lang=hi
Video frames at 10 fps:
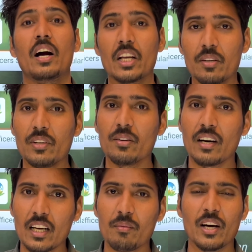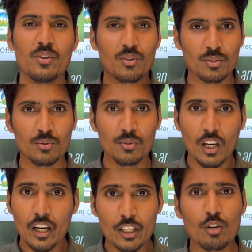अग्निवीर वाले भाइयों को दूं
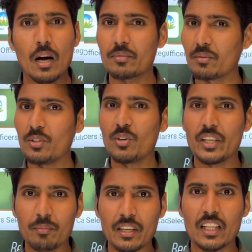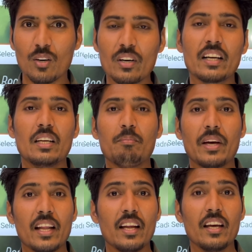देखो आप सभी को ये पता होगा कि
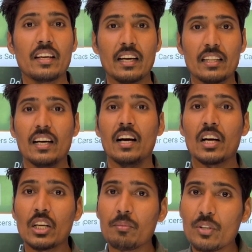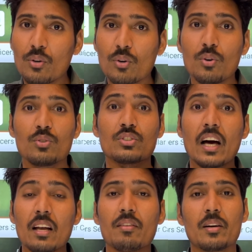पहले क्या था अग्निवीरों को
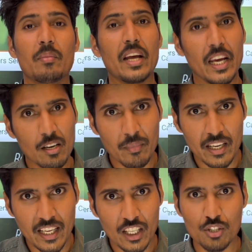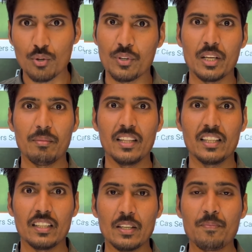साल भर में एक महीने की छुट्टी
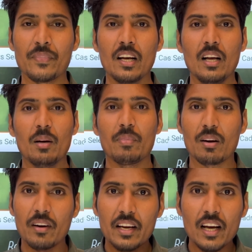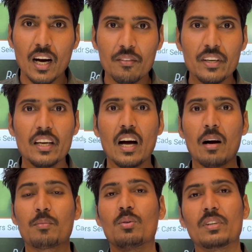मिलती थी पर भाई अभी
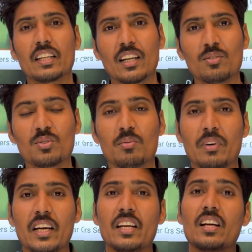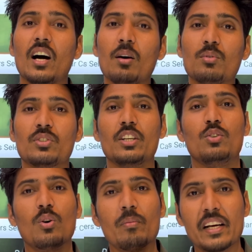आपको बता दूं तो भाई अब उसे
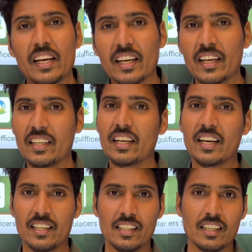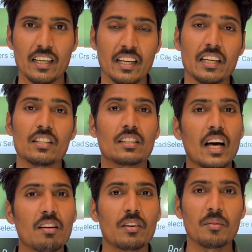दो महीने के लिए कर दिया गया यानी कि
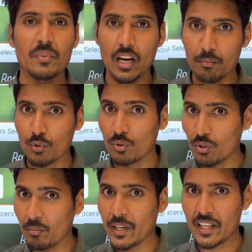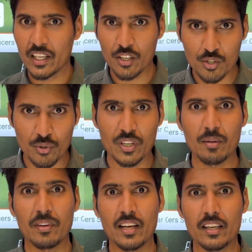साल भर में आपको दो महीने की छुट्टी
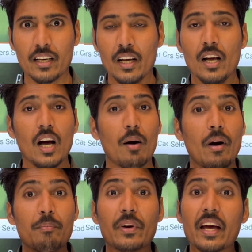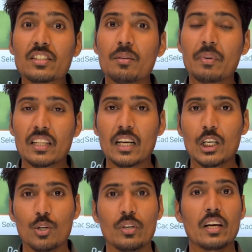मिलेगी अब आप कैसे पता
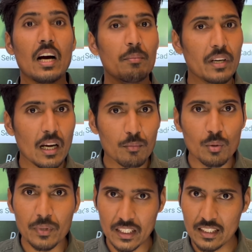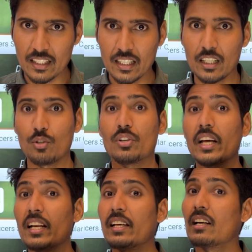करोगे कहाँ पर आपको पता चलेगा तो
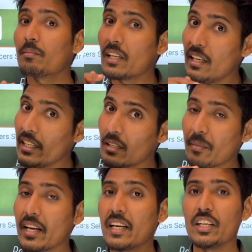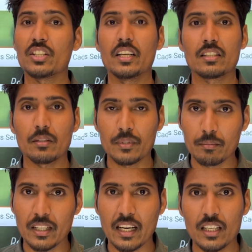टेलीग्राम के लिंक मैंने नीचे डिस्क्रिप्शन
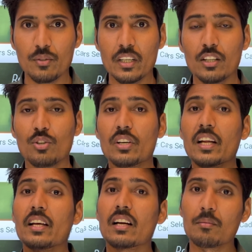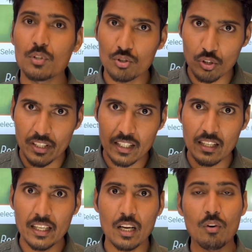में डाली हुई है तो टेलीग्राम को ज्वाइन कर
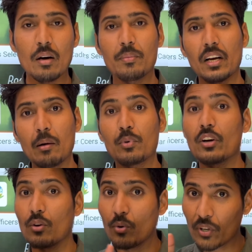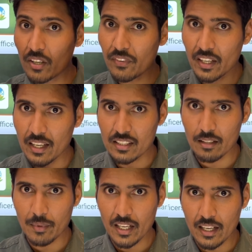लेना वहाँ पर आपको एक नोटिफिकेशन
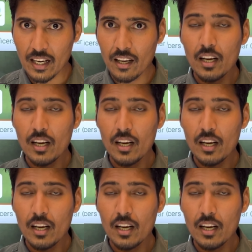मिलेगा